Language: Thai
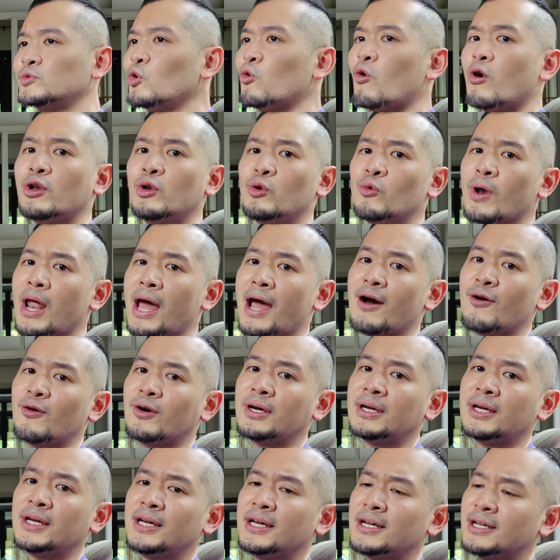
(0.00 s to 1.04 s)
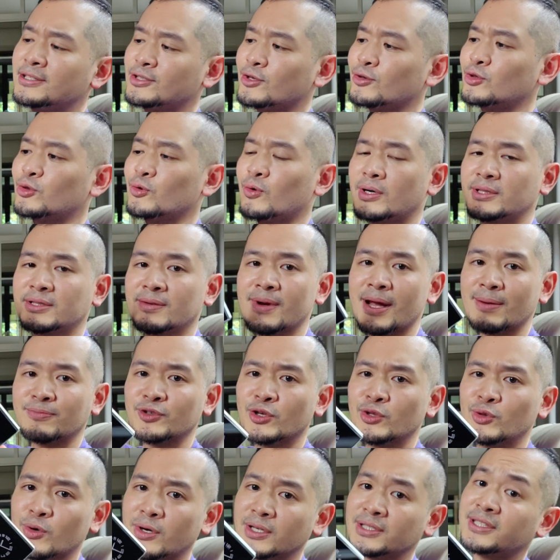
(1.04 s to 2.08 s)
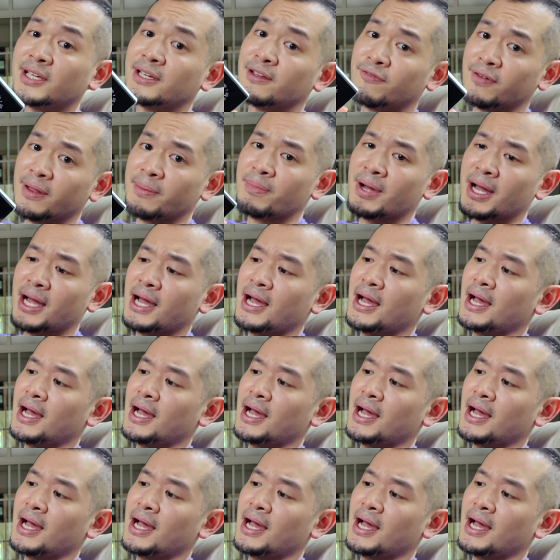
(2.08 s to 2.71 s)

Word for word: ทุกคนรู้แล้วเจ้าตัวสำหรับเจ้าตัว C Flip